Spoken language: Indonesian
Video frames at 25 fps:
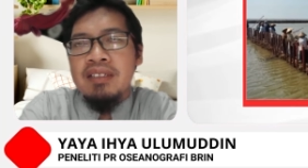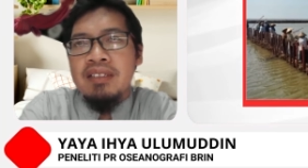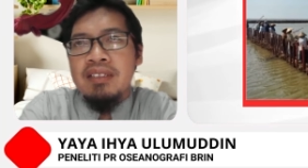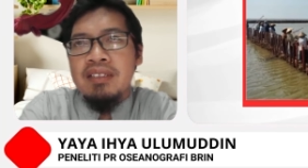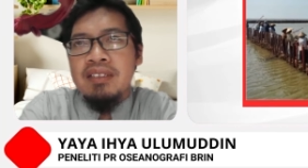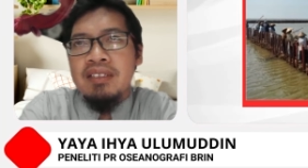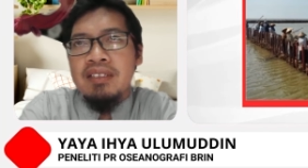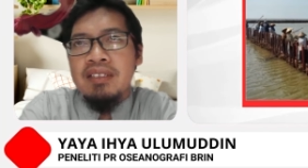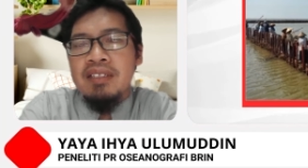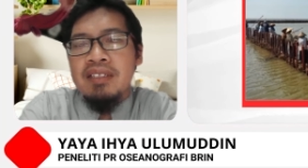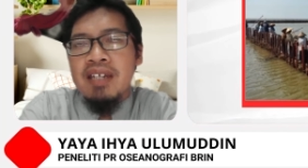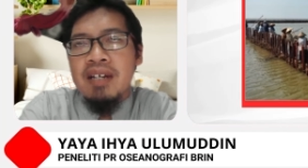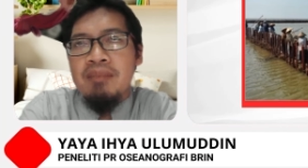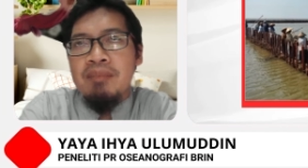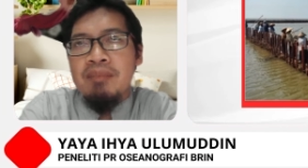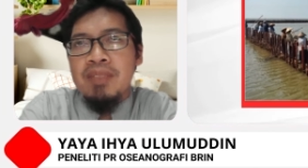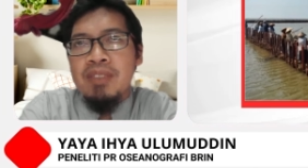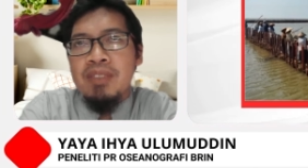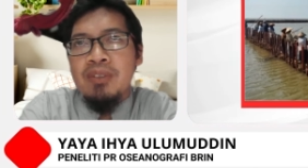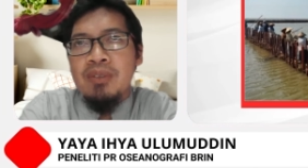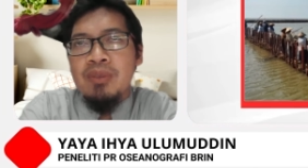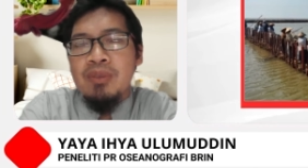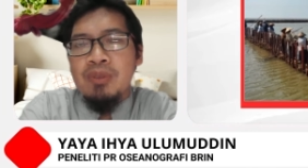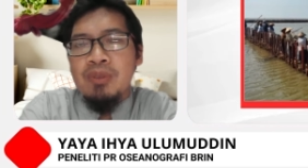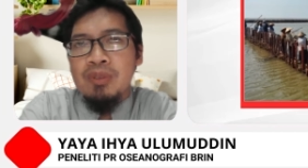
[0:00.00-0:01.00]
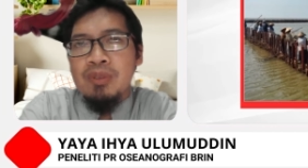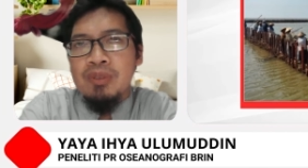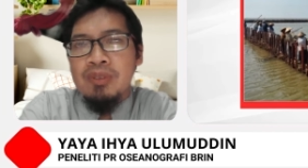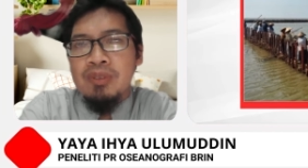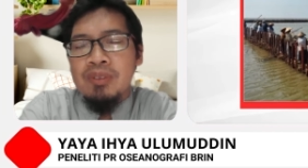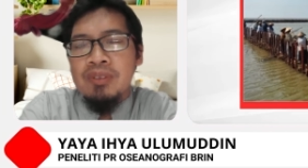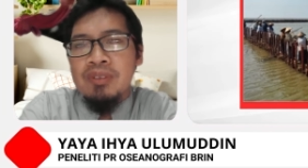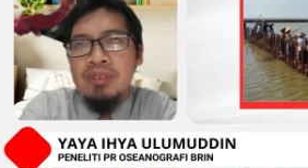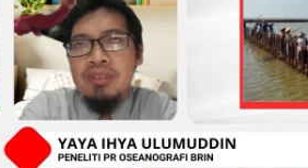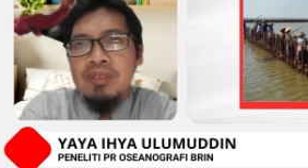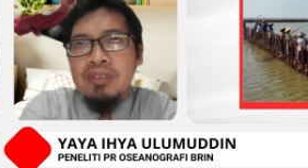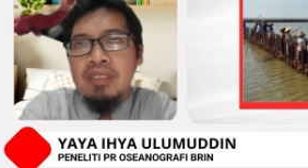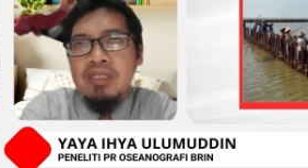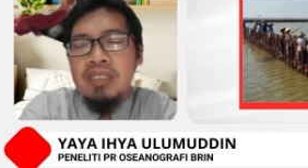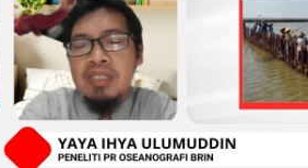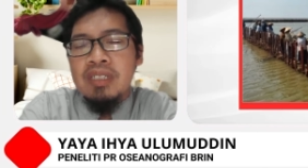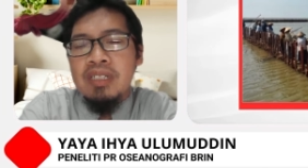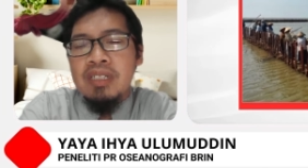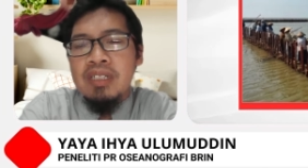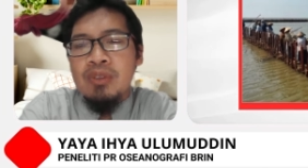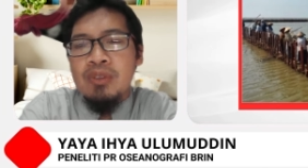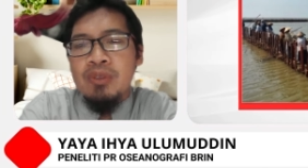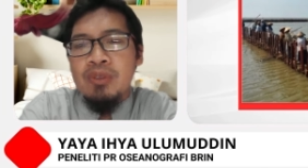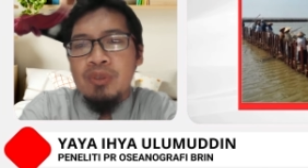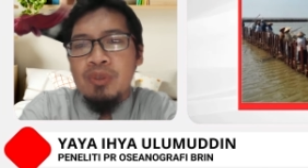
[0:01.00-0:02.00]
tidak mendukung
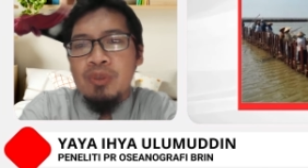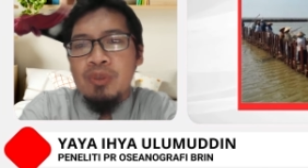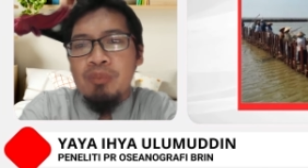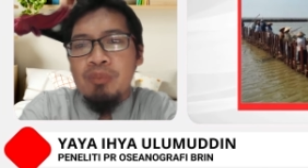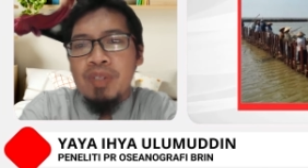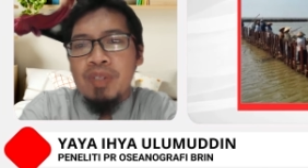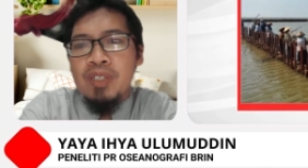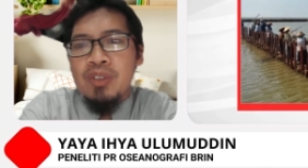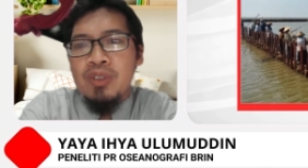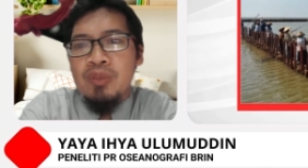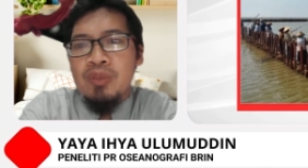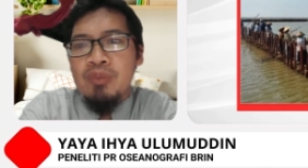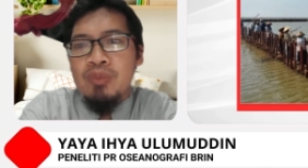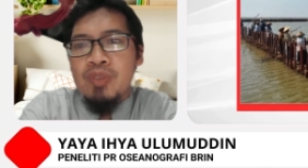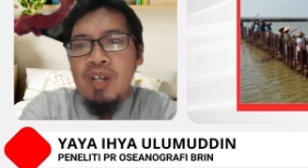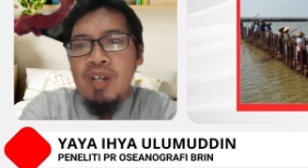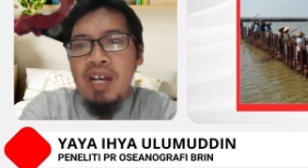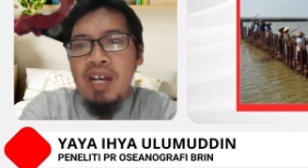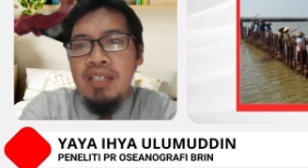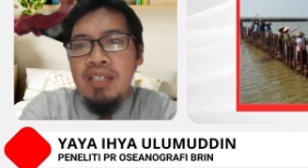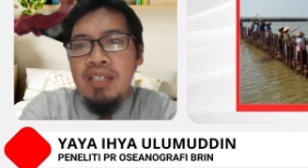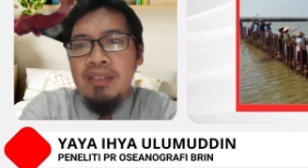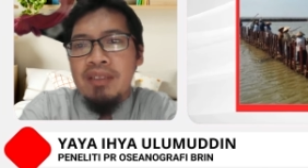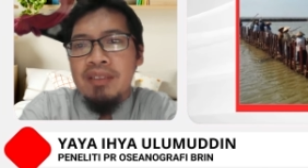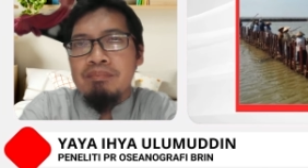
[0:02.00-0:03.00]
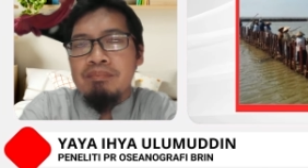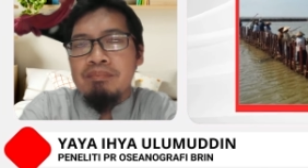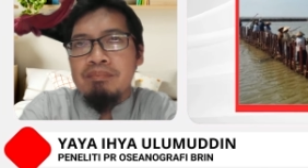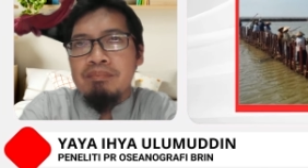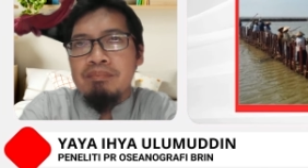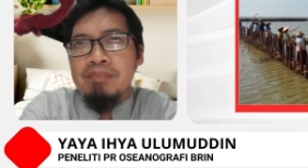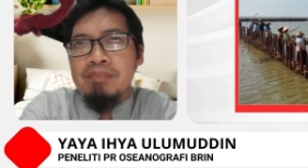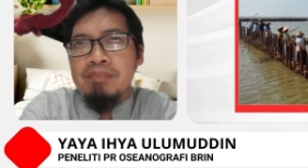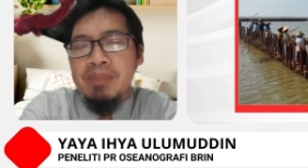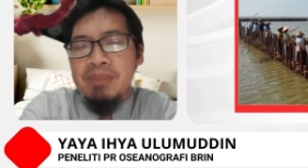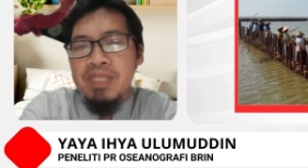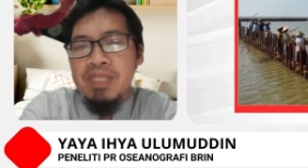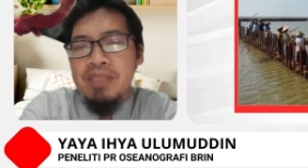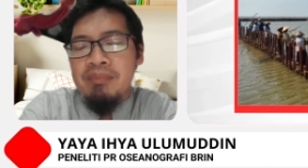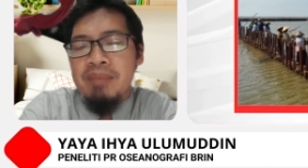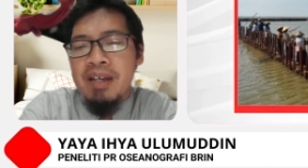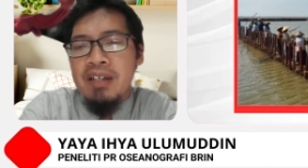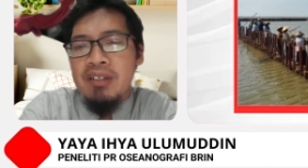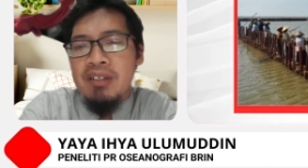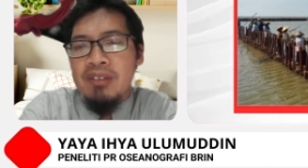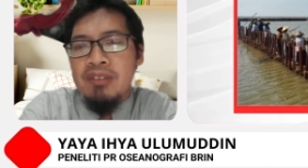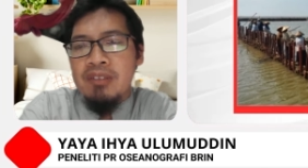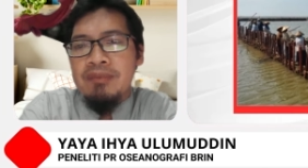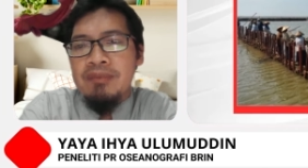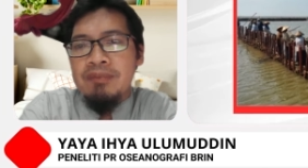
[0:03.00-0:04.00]
uh, untuk pertumbuhan bibit
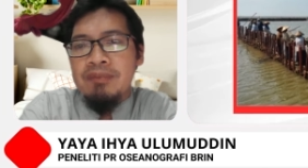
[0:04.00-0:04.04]
mangrove